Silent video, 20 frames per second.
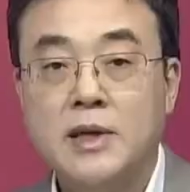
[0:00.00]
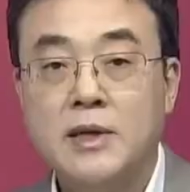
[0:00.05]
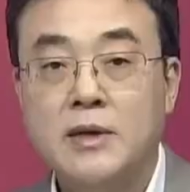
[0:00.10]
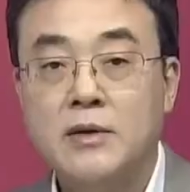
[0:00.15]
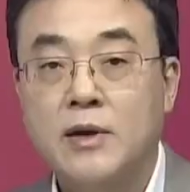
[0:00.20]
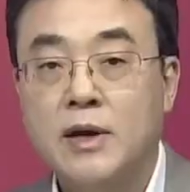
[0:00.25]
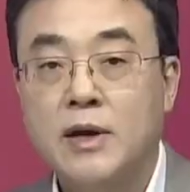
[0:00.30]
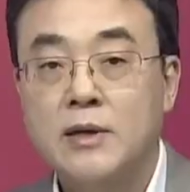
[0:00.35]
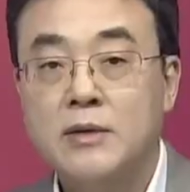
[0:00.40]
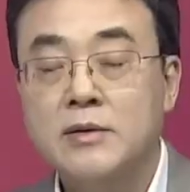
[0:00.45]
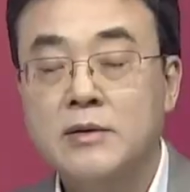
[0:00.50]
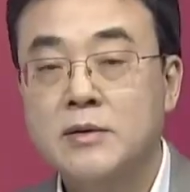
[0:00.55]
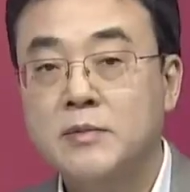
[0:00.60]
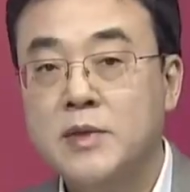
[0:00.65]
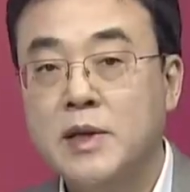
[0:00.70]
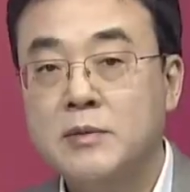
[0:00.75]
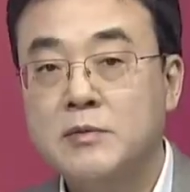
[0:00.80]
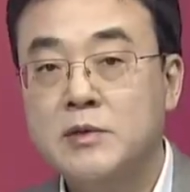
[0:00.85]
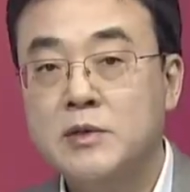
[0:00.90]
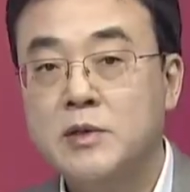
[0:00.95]
이러한
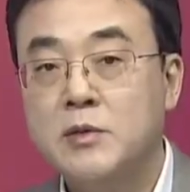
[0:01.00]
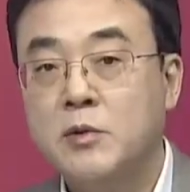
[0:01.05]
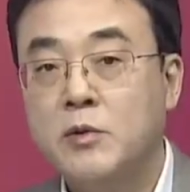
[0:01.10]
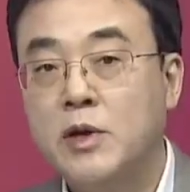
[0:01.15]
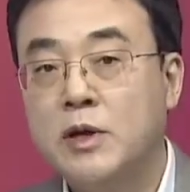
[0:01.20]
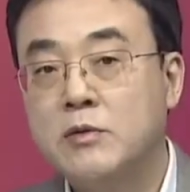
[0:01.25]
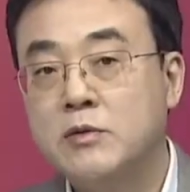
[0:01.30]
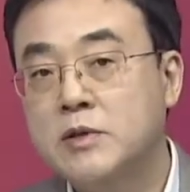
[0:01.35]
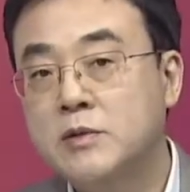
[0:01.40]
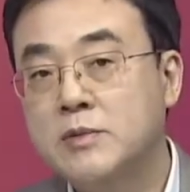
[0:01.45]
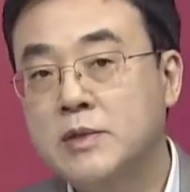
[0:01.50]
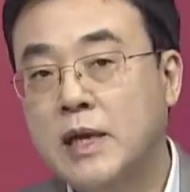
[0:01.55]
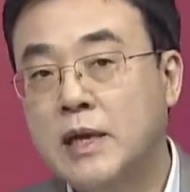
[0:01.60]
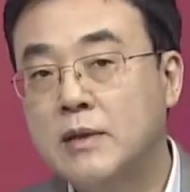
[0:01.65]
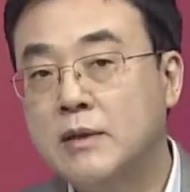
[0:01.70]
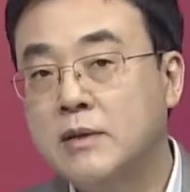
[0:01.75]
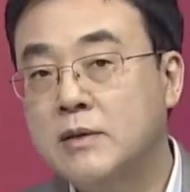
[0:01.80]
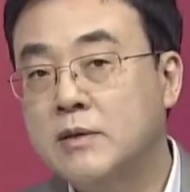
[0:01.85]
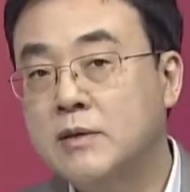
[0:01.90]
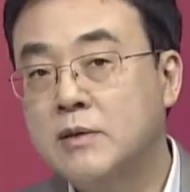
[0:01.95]
흐름 때문인지 몰라도 지금
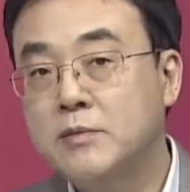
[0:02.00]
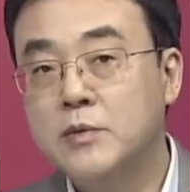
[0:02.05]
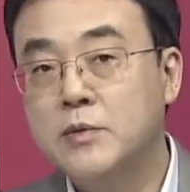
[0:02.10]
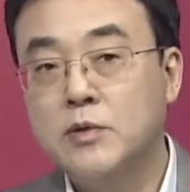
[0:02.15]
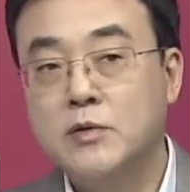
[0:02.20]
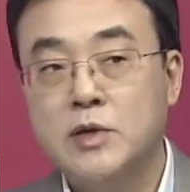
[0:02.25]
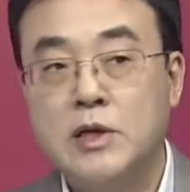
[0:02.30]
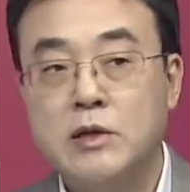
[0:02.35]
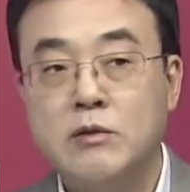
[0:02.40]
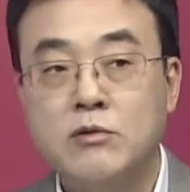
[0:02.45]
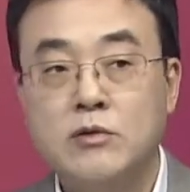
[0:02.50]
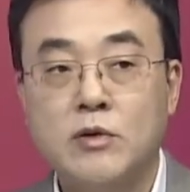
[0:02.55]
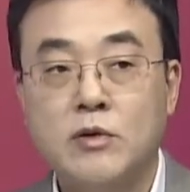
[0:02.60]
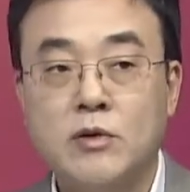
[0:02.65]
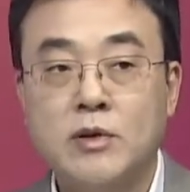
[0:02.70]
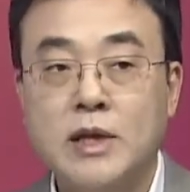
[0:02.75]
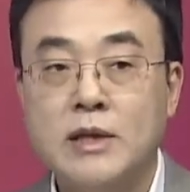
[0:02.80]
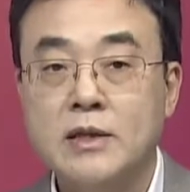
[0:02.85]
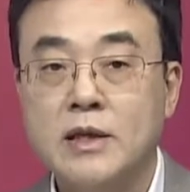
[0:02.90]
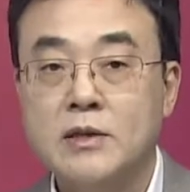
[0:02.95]
차트 흐름도
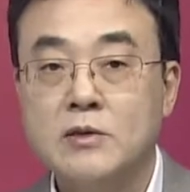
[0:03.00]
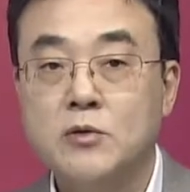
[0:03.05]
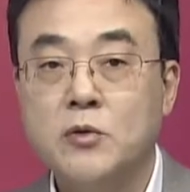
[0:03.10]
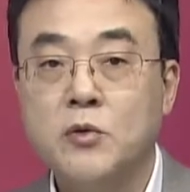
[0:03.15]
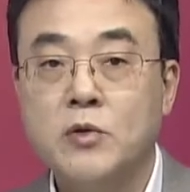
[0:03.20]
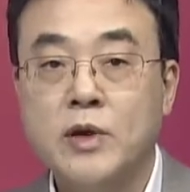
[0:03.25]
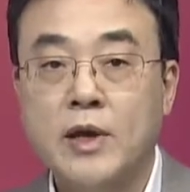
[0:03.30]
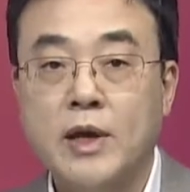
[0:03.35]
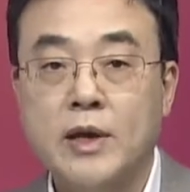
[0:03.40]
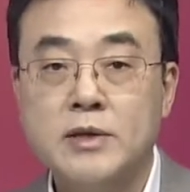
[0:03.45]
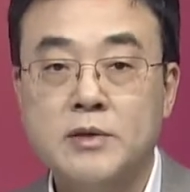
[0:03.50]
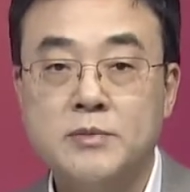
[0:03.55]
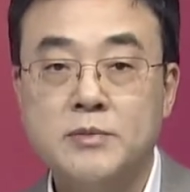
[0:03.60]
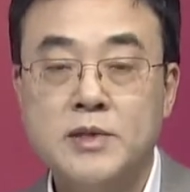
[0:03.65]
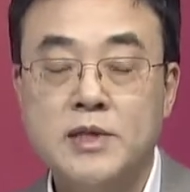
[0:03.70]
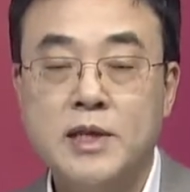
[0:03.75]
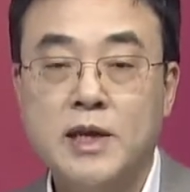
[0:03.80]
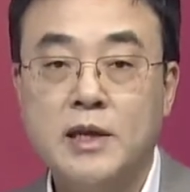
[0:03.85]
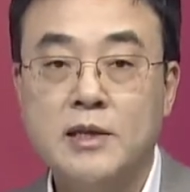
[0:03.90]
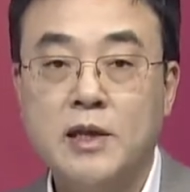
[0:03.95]
기술적으로 상당히 좋게 지금
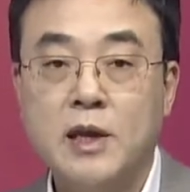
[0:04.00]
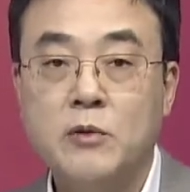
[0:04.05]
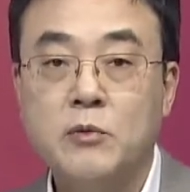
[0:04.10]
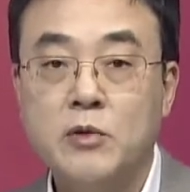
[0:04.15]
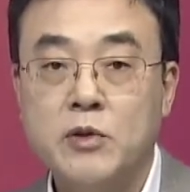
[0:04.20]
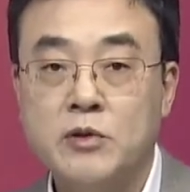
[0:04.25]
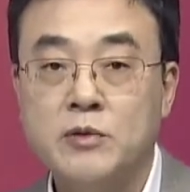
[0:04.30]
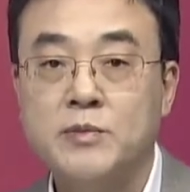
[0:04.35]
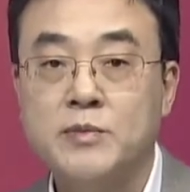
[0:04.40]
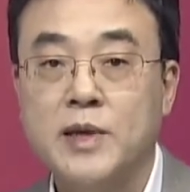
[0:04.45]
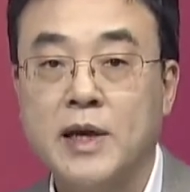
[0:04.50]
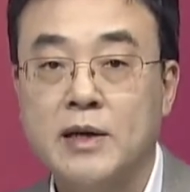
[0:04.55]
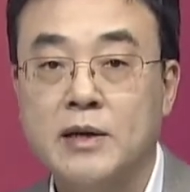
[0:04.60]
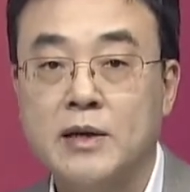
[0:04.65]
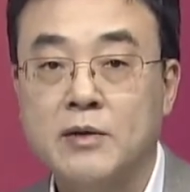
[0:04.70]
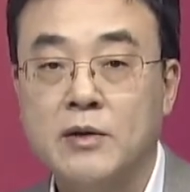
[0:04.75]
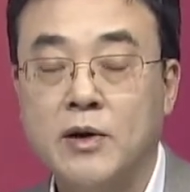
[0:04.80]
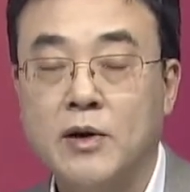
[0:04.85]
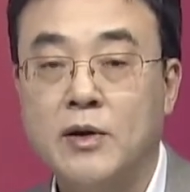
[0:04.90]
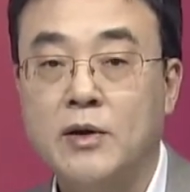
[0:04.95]
진행이 되고 있습니다.
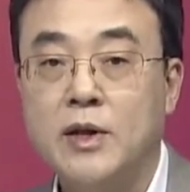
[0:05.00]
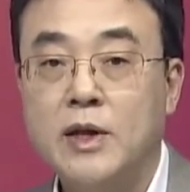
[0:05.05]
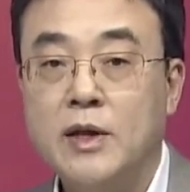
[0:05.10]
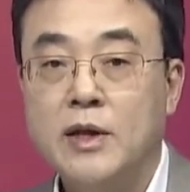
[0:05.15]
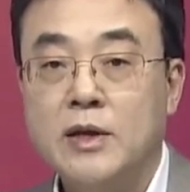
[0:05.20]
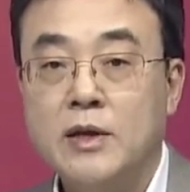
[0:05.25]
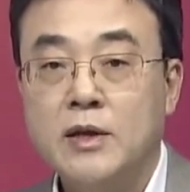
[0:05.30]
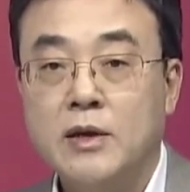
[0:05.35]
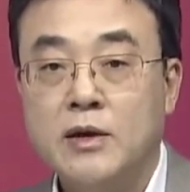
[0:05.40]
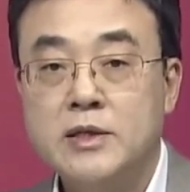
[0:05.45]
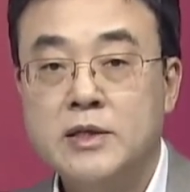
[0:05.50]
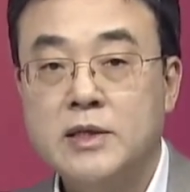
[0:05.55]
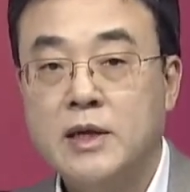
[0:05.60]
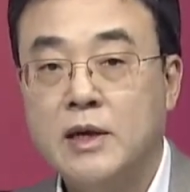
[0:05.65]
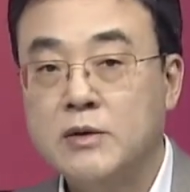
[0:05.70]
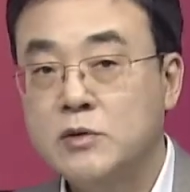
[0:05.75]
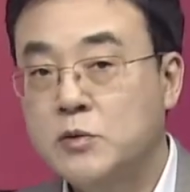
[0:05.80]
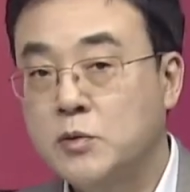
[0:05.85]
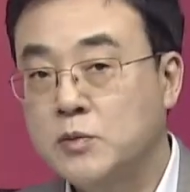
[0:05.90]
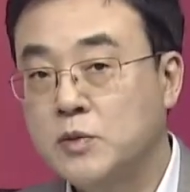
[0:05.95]
그래서 어,
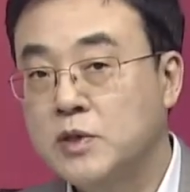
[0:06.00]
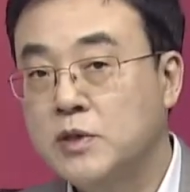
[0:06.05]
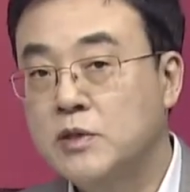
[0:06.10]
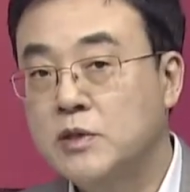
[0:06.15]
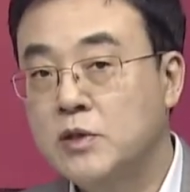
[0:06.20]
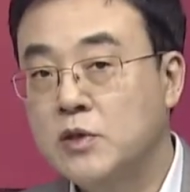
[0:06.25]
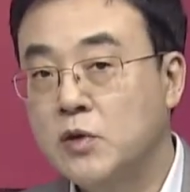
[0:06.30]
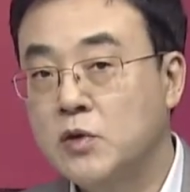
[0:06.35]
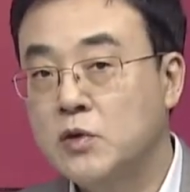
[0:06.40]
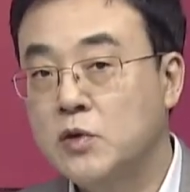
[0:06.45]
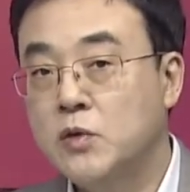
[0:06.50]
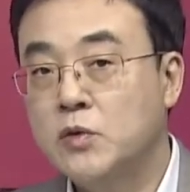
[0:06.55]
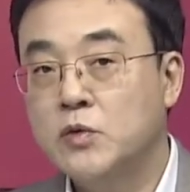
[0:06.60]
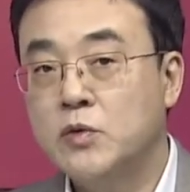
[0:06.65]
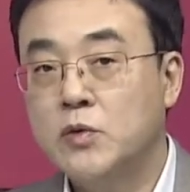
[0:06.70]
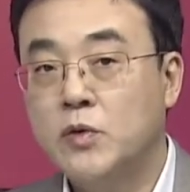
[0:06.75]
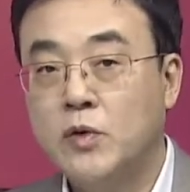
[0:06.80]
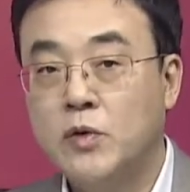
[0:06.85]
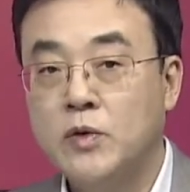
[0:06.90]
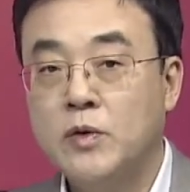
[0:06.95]
시장은 좀
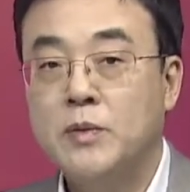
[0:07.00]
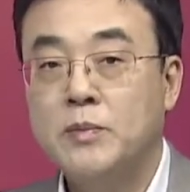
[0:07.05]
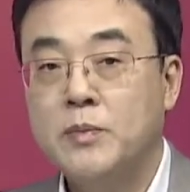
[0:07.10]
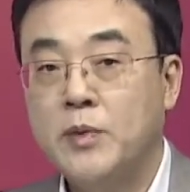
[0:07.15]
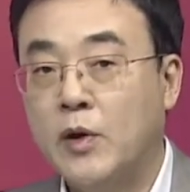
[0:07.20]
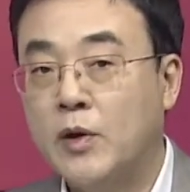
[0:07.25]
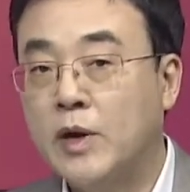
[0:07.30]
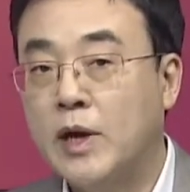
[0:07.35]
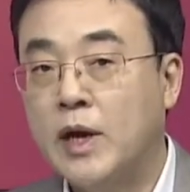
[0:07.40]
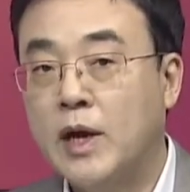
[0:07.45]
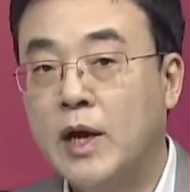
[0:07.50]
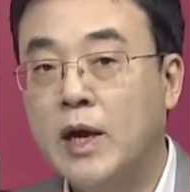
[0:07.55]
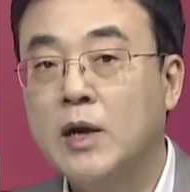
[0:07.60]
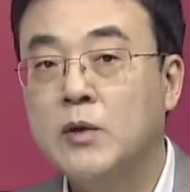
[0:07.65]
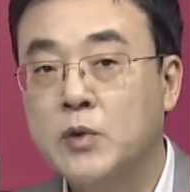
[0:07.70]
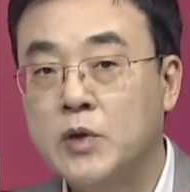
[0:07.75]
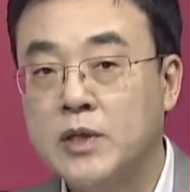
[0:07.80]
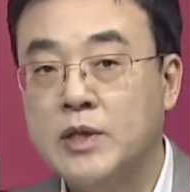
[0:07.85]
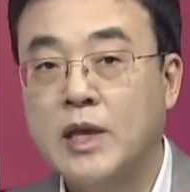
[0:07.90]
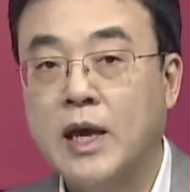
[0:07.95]
긍정적으로
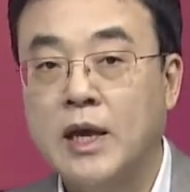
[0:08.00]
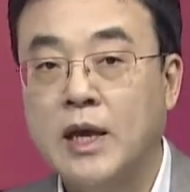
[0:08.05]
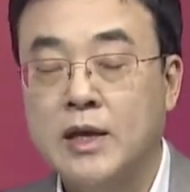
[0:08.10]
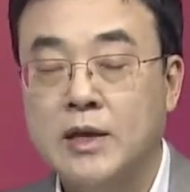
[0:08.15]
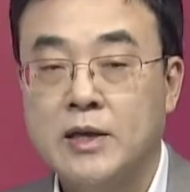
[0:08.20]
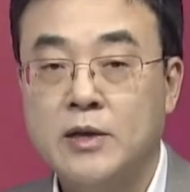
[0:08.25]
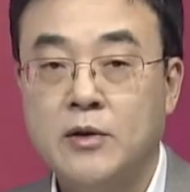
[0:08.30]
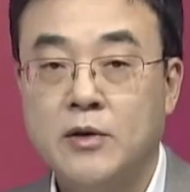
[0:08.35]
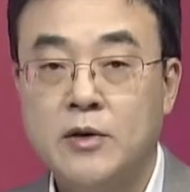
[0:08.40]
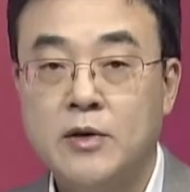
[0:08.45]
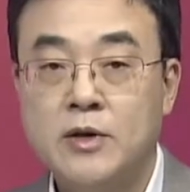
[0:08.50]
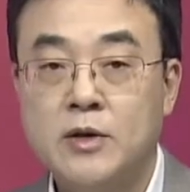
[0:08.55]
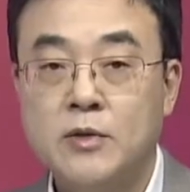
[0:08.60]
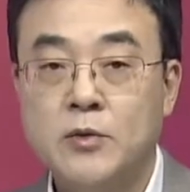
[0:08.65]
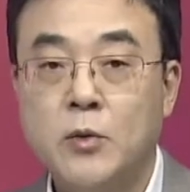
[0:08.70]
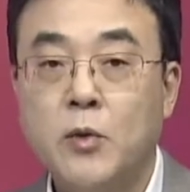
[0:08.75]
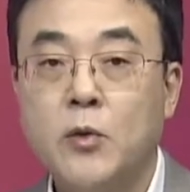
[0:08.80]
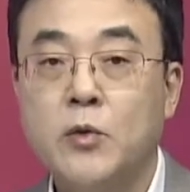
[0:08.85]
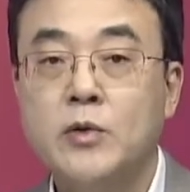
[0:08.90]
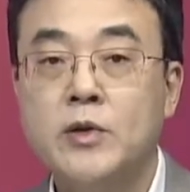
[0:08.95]
변화하고 있다. 이거를
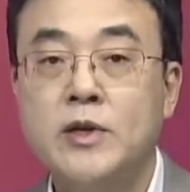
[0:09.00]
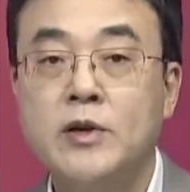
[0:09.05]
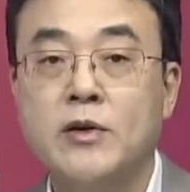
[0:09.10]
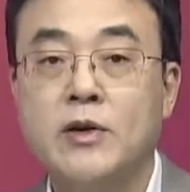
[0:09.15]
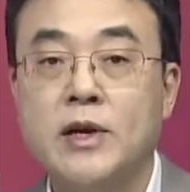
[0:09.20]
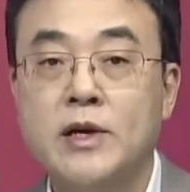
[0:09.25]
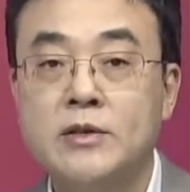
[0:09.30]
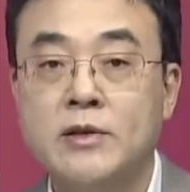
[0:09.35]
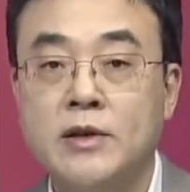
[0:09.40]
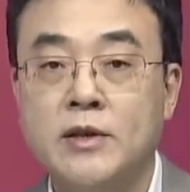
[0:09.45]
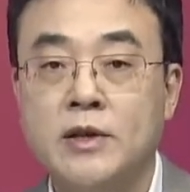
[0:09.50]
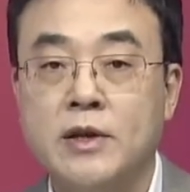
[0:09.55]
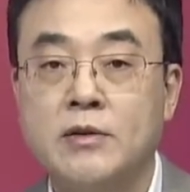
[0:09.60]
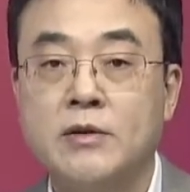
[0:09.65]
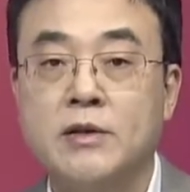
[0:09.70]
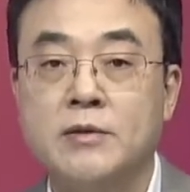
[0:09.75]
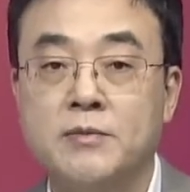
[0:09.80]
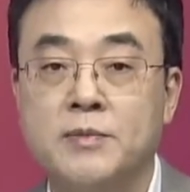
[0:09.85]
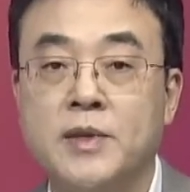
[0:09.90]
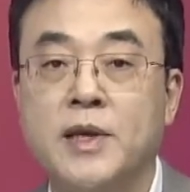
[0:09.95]
꼭 기억하셔야 될
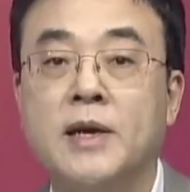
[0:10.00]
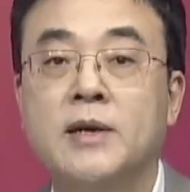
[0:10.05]
것 같습니다.